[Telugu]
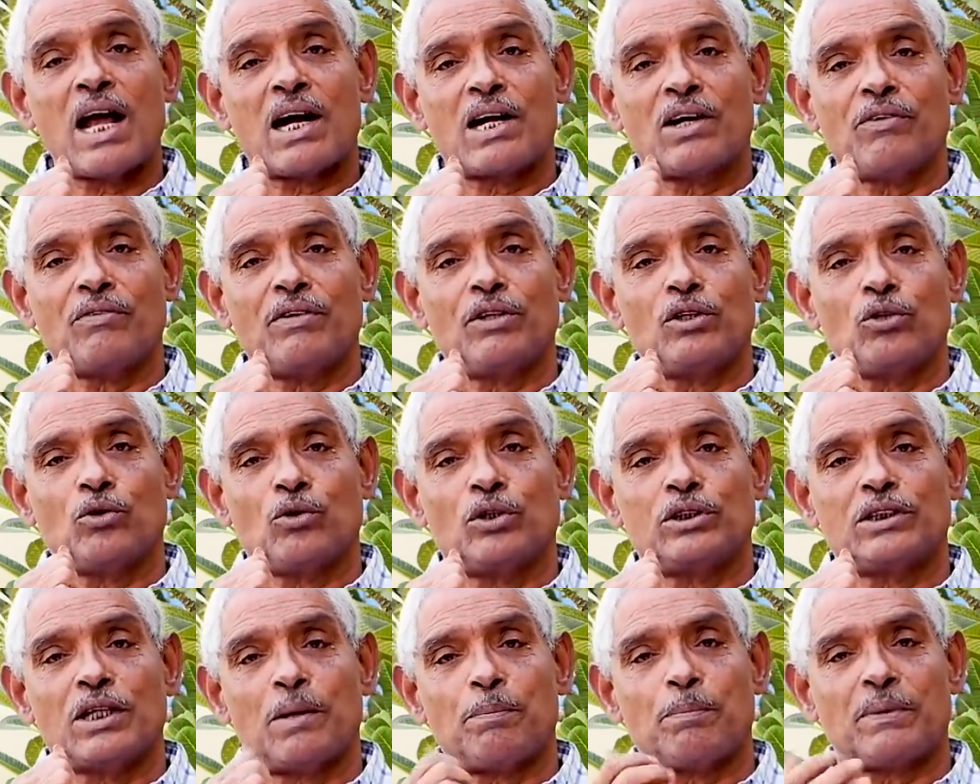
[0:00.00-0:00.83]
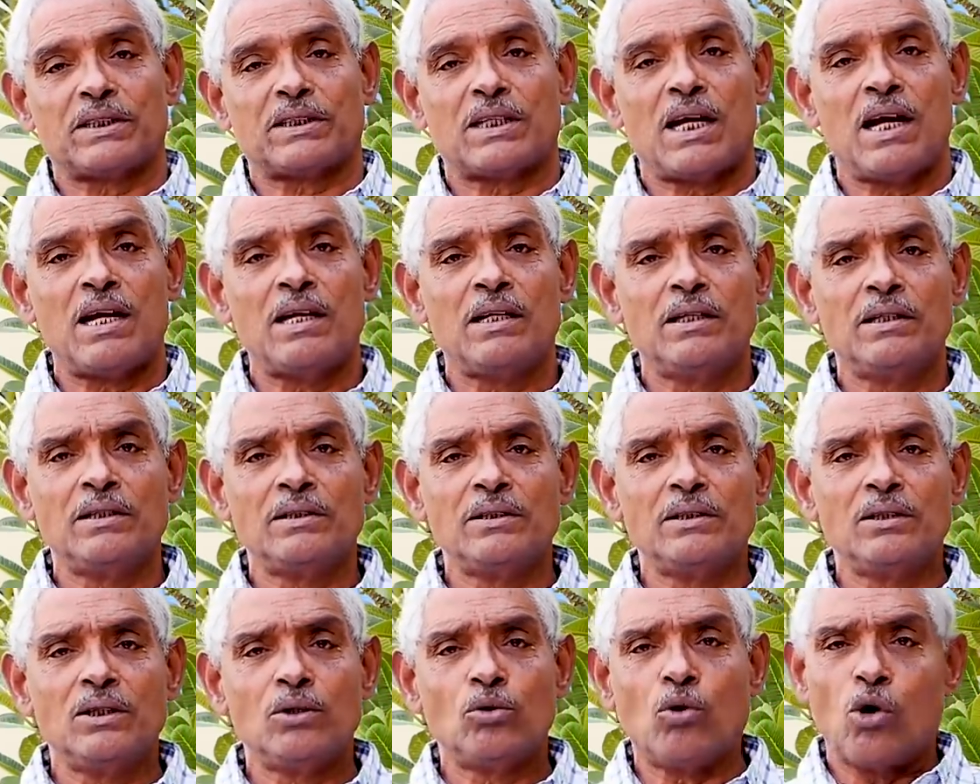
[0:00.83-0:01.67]
కారణం ఎందుకో చెప్పచ్చా
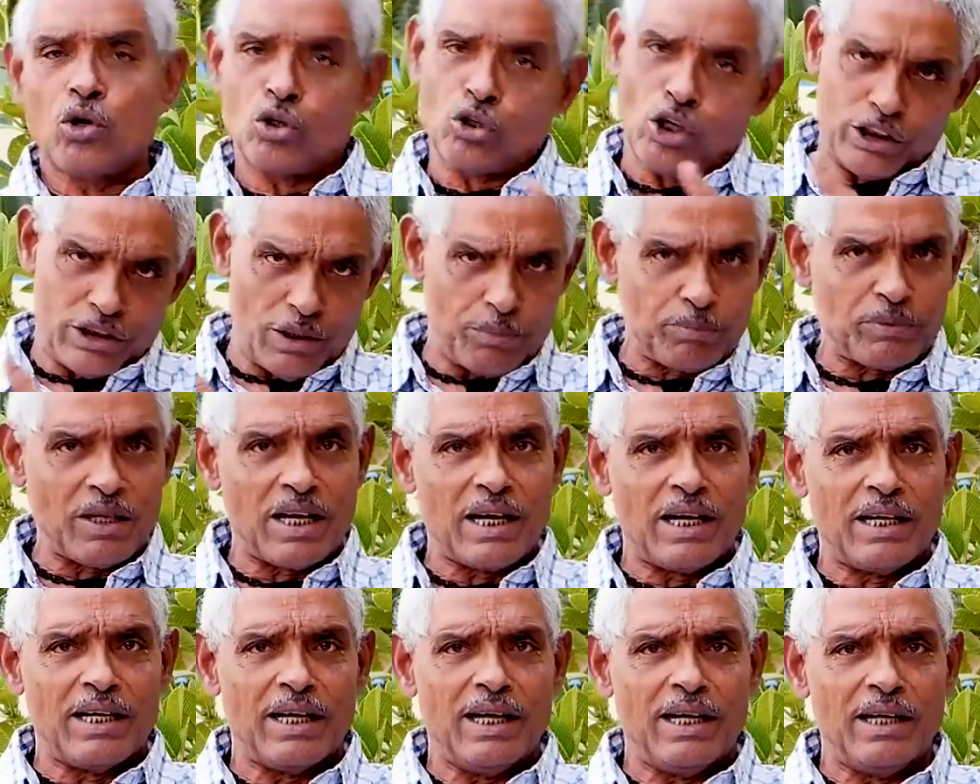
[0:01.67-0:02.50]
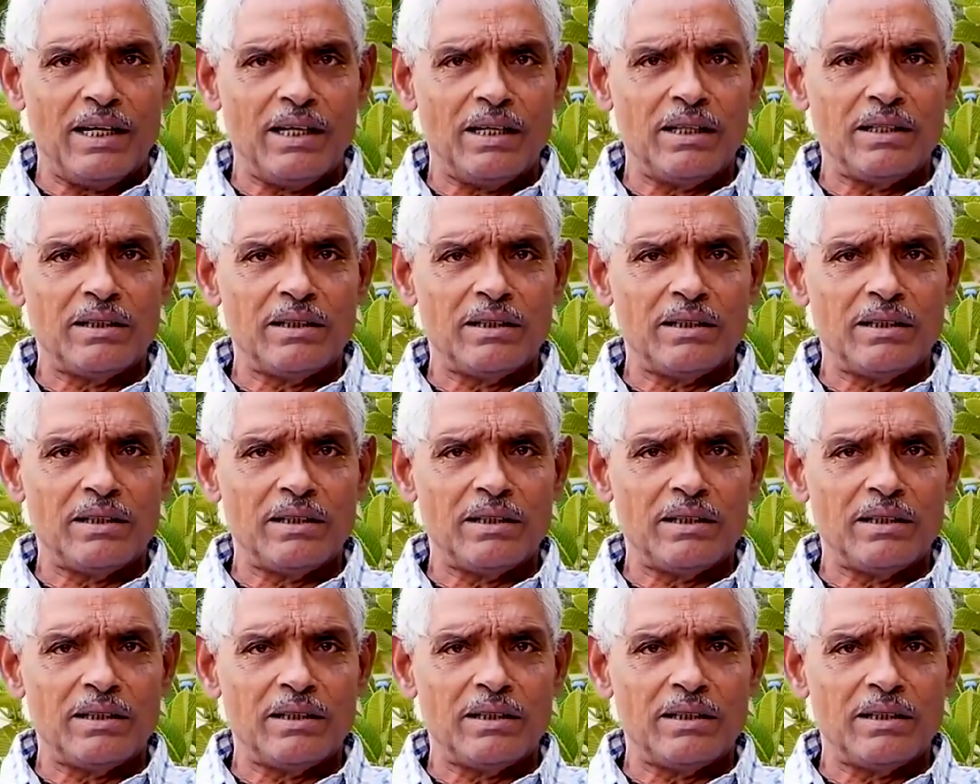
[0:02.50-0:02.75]
కోర్టులో చెప్తారండి